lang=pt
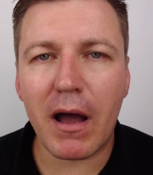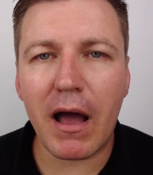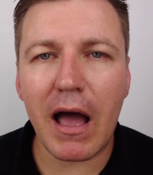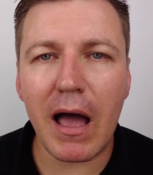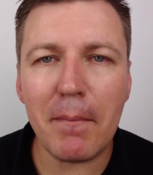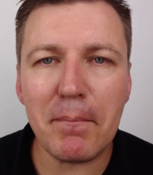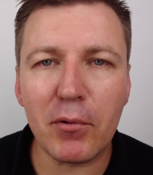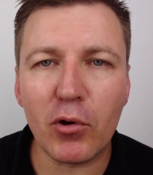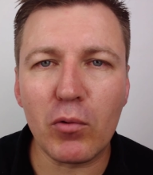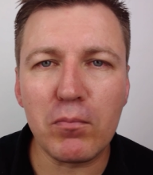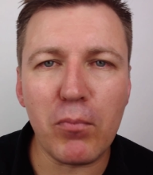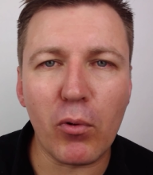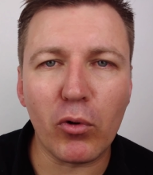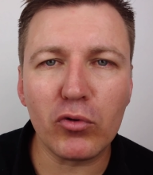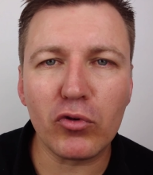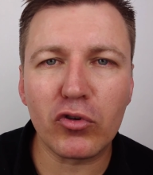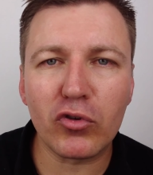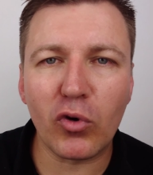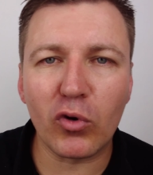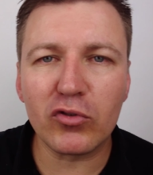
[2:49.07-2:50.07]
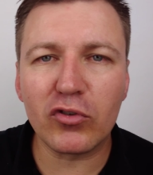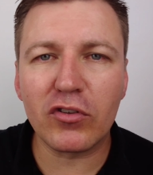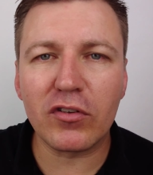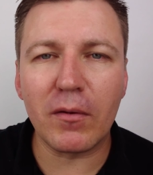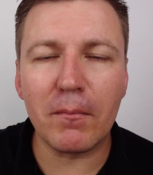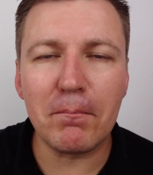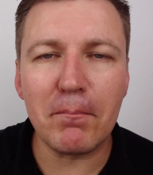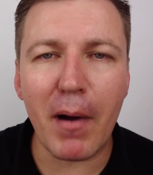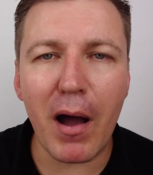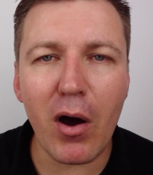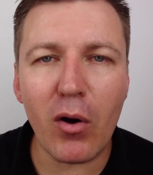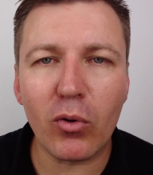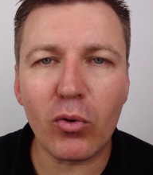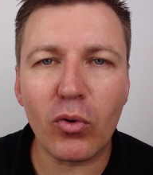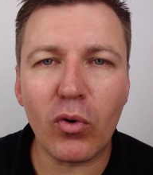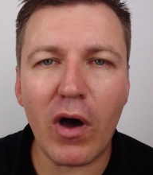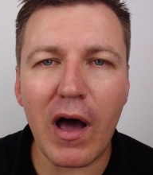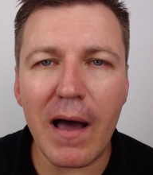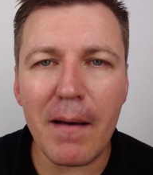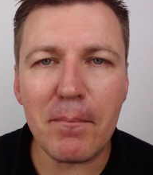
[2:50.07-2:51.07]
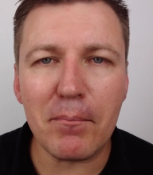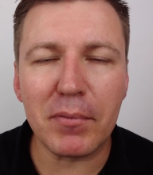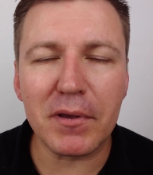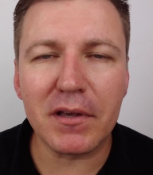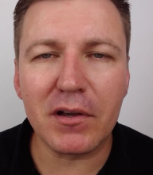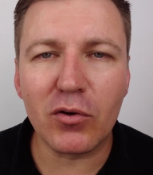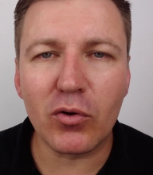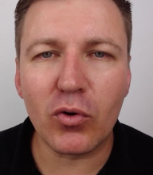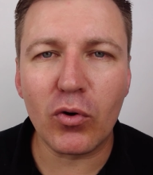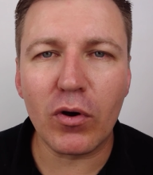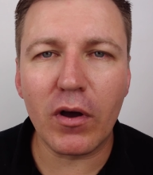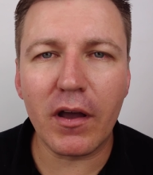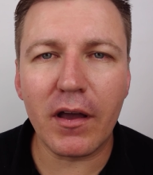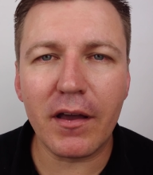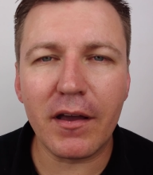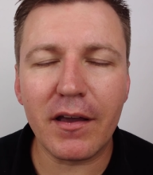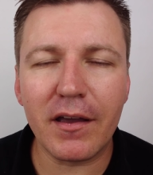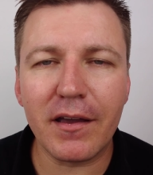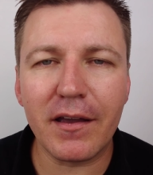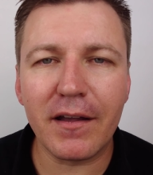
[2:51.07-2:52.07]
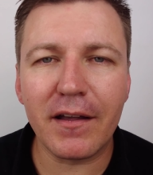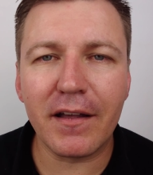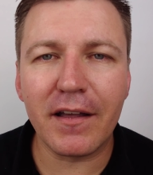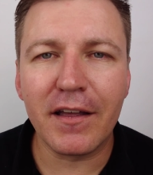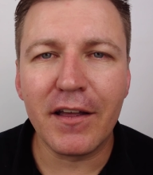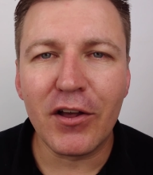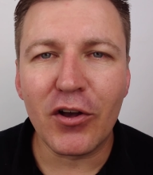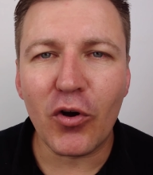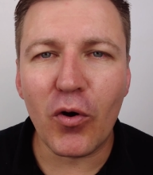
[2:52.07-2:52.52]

RAP cupom desconto São Paulo, RAP é,